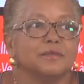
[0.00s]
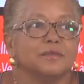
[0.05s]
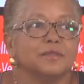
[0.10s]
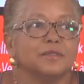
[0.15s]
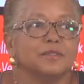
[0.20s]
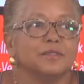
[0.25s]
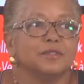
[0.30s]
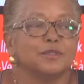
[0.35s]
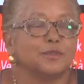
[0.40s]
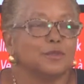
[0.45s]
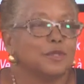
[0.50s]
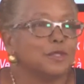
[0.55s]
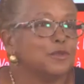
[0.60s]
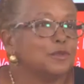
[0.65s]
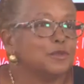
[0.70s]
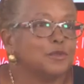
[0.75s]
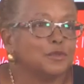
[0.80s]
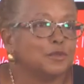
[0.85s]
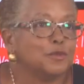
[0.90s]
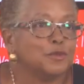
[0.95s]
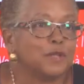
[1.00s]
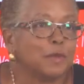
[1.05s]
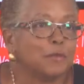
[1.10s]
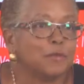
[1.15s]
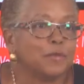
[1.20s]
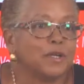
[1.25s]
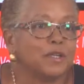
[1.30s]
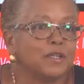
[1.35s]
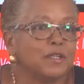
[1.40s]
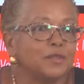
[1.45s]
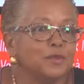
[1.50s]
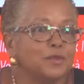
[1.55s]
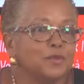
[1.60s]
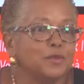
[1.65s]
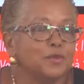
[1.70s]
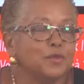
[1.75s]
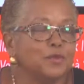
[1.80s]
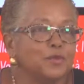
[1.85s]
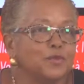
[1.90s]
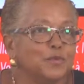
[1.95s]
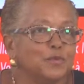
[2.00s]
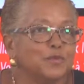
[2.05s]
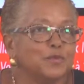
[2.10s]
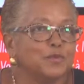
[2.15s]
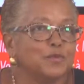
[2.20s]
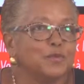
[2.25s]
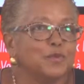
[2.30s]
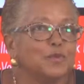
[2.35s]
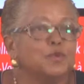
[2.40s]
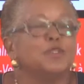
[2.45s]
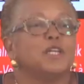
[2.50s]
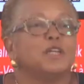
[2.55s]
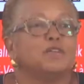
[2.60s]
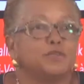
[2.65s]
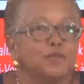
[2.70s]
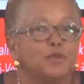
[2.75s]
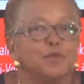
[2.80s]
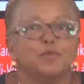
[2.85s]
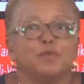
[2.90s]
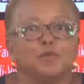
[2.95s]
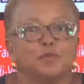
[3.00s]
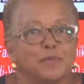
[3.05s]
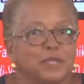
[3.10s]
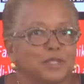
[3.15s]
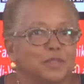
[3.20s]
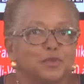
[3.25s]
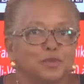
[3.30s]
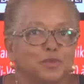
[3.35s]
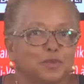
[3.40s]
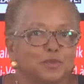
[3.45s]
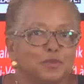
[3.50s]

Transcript: je crois qu'on n'a pas nous avons un peu perdu.